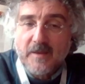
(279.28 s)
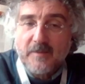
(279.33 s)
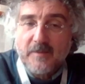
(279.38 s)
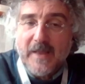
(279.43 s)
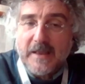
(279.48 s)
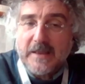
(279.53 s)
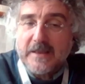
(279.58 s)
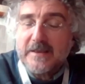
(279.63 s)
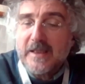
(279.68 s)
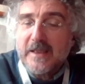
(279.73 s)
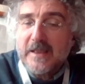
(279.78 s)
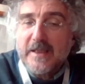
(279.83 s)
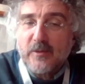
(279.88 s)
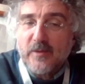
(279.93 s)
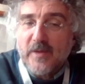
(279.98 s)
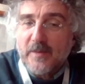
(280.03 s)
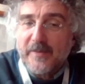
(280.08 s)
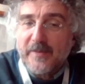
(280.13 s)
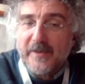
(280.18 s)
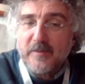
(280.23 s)
Beh, l'Italia è
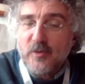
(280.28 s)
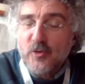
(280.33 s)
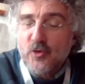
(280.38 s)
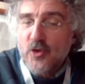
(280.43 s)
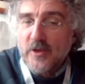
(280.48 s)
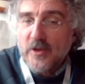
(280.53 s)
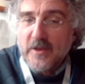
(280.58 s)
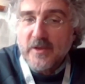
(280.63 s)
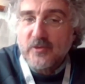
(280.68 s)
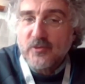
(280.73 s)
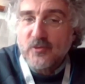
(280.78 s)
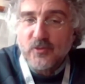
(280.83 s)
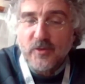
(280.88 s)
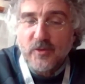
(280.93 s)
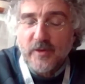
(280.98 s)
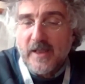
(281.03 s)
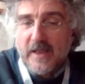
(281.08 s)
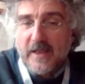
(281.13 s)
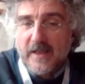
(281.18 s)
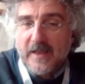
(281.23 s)
una
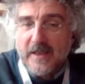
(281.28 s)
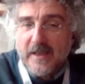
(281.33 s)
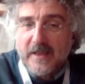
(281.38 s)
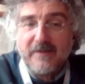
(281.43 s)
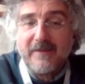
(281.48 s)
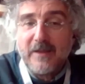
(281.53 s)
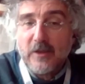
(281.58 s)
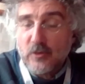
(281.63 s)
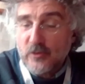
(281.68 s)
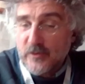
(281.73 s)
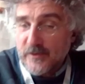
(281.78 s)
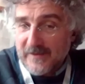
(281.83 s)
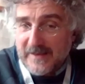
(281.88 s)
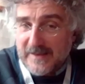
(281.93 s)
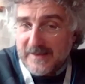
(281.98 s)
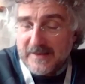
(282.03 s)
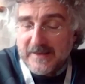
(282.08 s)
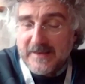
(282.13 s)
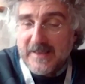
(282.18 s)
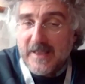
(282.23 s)
primogenitura a livello
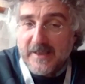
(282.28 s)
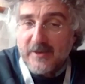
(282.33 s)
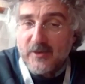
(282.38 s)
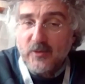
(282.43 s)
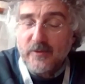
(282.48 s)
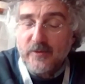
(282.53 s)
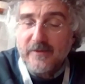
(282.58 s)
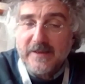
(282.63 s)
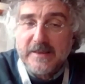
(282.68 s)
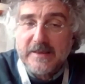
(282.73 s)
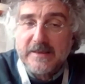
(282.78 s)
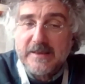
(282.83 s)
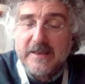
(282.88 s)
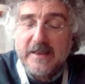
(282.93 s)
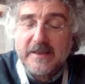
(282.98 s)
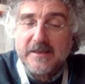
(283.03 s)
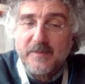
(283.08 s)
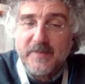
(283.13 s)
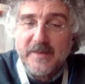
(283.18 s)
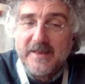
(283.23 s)
universitario, all'Università
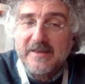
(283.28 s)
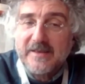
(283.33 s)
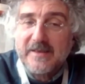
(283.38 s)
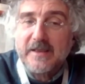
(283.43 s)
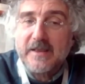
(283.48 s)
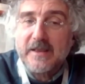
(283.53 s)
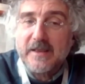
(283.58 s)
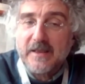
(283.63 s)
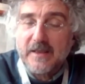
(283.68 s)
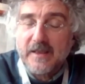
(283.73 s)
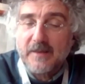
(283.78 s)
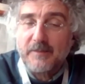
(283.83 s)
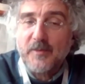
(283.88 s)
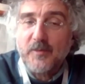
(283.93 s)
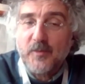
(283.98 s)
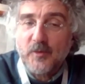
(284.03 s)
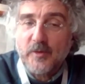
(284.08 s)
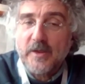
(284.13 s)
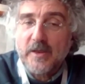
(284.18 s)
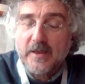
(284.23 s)
di Pisa, nella,
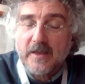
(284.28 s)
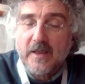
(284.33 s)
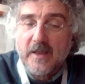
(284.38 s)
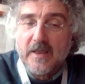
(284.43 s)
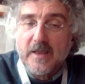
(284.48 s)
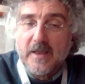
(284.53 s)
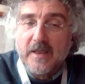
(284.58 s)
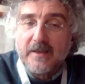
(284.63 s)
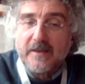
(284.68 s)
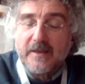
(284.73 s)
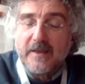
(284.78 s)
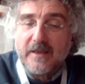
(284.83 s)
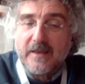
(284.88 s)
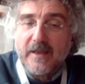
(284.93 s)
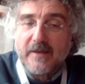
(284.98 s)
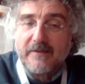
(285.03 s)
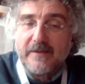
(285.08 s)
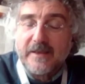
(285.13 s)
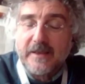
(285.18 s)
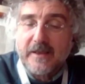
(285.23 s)
proprio nel,
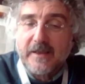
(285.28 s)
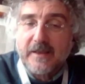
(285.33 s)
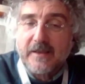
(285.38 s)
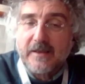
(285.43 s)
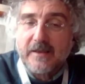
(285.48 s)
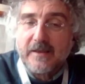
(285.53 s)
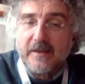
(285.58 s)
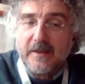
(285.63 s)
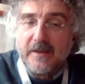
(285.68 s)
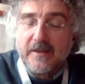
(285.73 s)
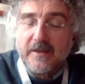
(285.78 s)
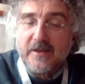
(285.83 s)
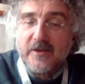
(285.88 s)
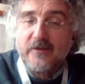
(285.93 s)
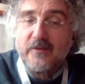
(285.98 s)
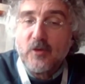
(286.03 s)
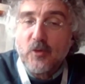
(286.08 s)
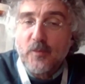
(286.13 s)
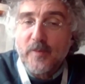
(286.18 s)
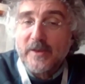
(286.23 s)
nell'aver
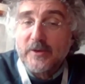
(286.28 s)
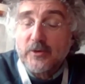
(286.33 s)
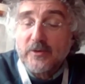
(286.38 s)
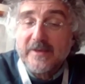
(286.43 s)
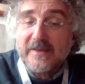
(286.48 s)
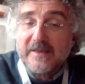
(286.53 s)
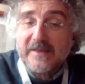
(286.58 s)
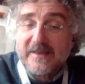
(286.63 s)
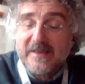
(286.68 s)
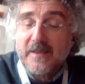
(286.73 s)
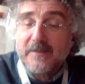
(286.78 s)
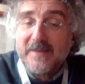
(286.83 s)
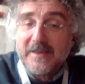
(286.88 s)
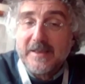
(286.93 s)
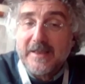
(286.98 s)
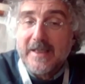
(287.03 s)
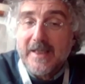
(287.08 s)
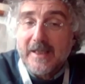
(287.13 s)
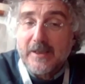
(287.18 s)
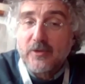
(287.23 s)
sviluppato dei sistemi
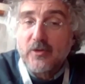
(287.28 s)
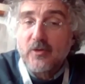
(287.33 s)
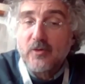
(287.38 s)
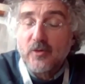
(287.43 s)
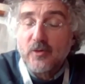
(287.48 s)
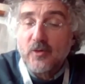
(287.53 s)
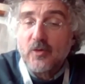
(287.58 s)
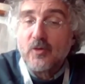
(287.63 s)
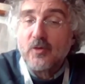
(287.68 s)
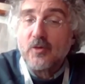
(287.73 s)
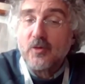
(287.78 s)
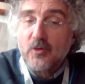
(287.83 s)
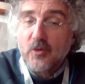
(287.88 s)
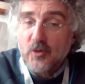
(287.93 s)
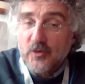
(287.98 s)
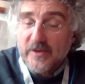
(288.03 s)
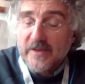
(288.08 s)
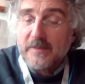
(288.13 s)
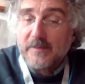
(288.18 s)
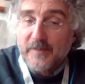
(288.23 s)
di calcolo
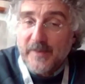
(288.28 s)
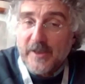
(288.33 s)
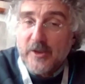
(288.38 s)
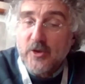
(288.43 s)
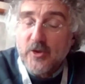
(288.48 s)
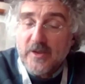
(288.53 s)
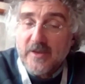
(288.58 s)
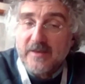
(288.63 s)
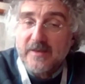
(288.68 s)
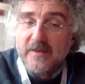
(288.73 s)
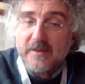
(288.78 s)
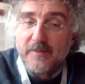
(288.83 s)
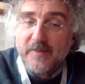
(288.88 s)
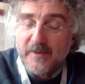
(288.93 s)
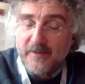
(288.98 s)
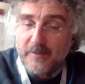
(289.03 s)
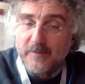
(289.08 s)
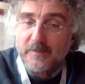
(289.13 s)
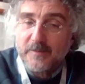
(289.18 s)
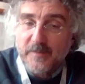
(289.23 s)
così precisi
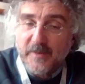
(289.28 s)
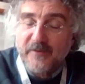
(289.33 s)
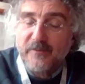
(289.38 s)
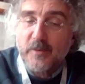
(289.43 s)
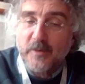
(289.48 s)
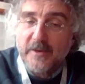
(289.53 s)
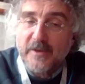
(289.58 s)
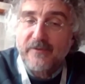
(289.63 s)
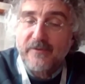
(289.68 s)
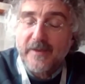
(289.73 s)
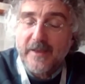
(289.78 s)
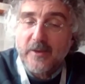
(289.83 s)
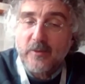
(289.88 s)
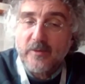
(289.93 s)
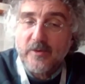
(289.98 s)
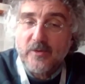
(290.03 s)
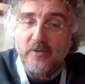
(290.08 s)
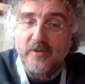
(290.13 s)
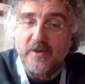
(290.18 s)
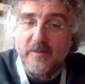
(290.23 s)
per per poter fare
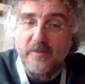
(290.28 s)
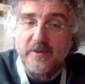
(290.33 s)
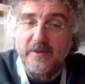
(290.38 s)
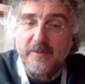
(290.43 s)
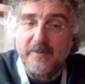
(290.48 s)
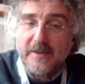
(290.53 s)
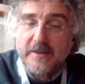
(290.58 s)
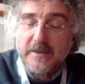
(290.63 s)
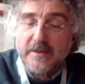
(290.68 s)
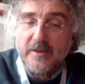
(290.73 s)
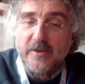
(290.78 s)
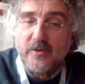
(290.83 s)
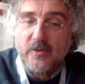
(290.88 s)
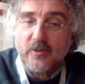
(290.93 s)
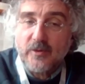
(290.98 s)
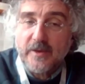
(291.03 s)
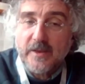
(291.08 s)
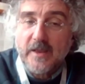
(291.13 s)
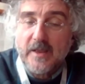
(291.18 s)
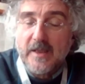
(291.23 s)
questo tipo di
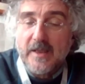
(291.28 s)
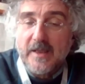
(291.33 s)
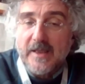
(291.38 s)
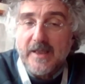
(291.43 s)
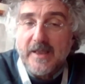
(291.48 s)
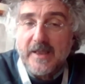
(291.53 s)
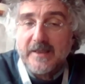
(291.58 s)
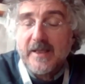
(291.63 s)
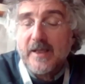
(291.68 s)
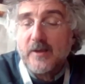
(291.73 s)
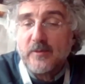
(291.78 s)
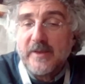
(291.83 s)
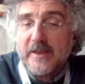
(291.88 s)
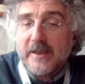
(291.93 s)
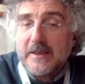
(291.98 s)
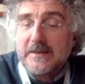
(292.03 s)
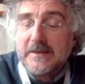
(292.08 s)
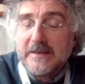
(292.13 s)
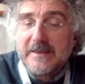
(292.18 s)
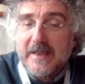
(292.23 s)
predizioni ed è
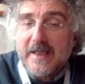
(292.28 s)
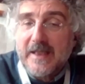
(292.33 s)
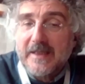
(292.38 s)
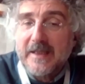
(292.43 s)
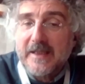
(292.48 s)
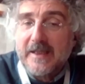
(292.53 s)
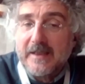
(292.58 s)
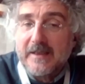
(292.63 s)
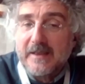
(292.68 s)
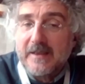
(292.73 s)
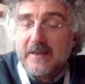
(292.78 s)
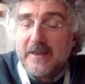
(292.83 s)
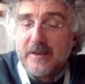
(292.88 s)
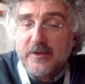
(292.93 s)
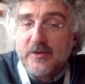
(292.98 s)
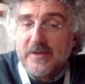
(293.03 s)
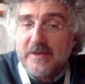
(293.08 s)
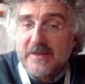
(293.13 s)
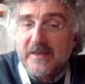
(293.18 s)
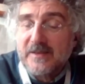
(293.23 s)
un'eredità che
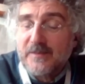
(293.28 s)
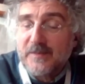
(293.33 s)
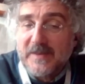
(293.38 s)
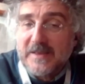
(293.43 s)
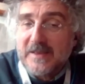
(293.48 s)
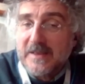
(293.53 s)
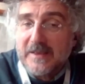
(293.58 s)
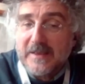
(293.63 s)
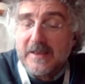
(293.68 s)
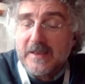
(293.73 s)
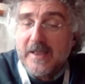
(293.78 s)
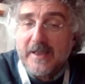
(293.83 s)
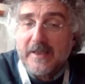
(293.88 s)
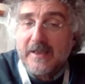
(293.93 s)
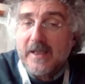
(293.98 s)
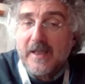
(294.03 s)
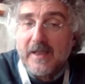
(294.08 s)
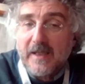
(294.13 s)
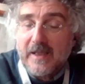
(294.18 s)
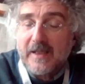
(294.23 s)
l'Agenzia Spaziale
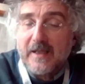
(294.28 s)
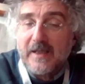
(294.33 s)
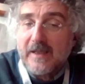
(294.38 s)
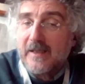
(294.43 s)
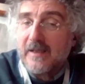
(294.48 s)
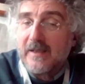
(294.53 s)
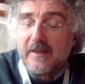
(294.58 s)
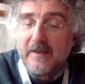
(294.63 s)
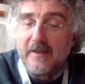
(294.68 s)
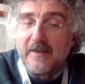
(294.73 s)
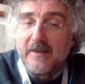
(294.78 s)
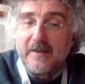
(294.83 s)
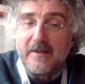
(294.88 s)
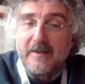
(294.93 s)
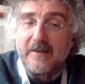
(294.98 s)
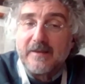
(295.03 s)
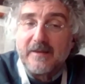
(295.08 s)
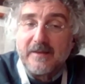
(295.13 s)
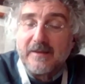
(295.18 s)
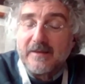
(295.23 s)
Italiana ha
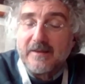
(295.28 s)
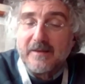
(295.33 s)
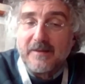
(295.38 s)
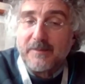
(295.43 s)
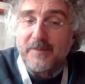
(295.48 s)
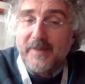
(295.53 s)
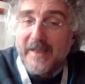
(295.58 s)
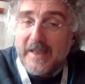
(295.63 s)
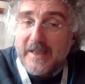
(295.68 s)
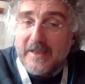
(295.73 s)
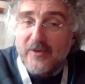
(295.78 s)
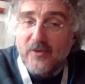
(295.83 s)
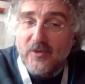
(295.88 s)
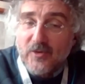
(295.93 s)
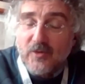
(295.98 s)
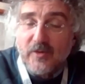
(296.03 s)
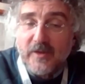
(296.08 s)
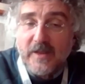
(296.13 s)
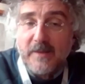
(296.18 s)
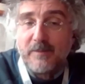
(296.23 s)
eh,
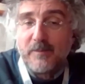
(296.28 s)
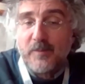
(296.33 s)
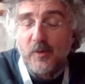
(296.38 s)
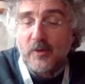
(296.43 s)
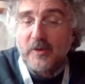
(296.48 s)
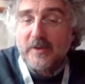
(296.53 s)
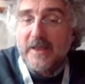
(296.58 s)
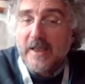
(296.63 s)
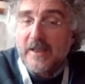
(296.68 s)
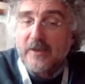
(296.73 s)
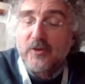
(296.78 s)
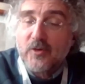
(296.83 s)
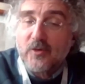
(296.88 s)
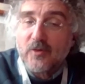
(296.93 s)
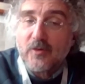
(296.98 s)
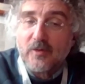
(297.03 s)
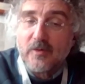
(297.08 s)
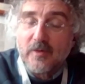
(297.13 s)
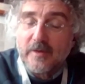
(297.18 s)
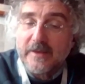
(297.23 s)
preso e
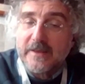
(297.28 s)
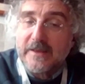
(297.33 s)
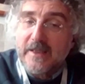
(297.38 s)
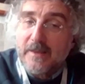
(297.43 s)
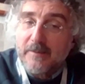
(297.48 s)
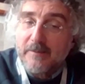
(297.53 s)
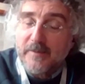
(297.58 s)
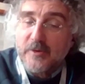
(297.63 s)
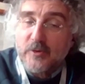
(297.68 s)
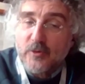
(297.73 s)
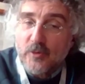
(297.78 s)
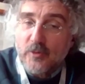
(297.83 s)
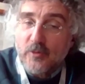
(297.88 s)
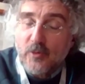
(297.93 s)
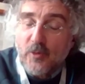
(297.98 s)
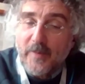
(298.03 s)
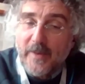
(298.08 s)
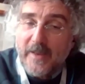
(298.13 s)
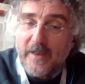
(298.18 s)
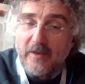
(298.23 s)
portato in ambito
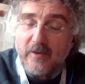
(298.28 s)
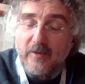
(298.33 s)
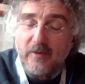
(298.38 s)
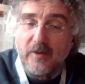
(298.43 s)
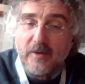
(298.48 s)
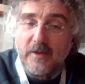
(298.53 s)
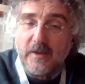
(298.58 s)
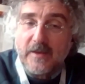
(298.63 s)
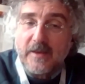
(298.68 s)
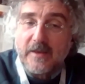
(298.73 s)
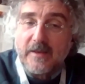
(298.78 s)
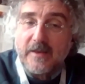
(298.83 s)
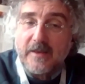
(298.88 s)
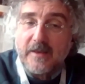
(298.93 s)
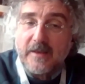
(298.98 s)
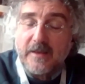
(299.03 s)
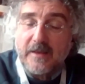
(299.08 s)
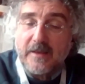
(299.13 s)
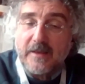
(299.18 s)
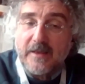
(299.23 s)
europeo
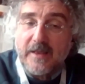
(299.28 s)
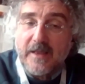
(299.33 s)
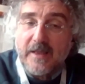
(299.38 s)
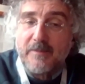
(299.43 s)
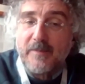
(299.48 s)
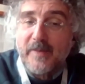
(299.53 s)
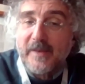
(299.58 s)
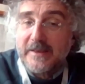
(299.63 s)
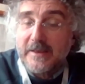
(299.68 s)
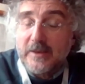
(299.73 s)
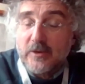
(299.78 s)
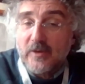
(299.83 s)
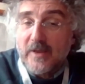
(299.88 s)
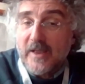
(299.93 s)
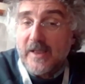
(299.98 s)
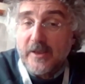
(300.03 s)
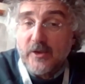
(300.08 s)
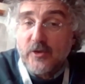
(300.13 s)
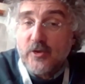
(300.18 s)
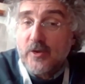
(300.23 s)
eh, e in
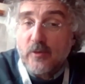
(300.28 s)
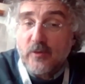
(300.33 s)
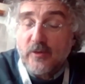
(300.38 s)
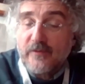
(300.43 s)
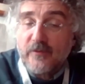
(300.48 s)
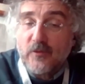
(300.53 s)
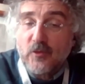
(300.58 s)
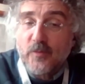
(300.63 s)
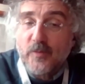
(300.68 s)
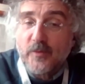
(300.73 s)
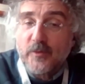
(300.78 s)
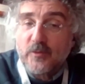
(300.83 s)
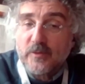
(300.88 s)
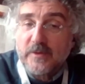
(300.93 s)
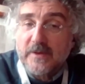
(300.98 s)
particolare c'è lo sviluppo di